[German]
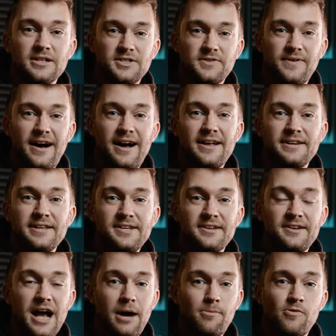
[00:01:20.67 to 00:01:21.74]
zwar
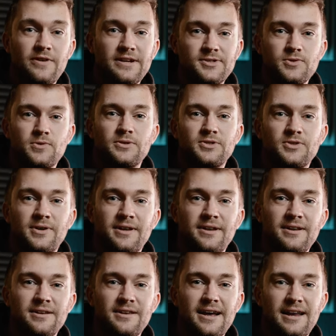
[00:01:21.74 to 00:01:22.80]
nicht in der Abo-Version,
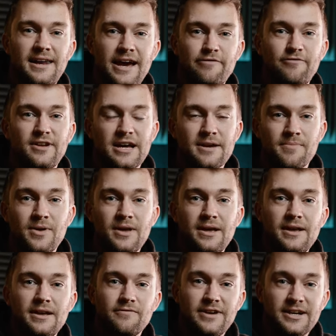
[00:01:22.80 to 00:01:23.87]
sondern in der
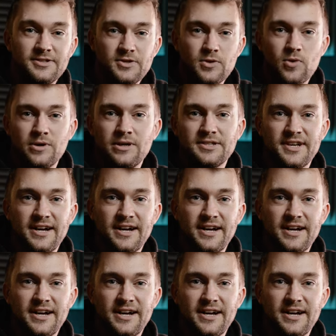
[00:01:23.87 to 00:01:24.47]
Lifetime-Version.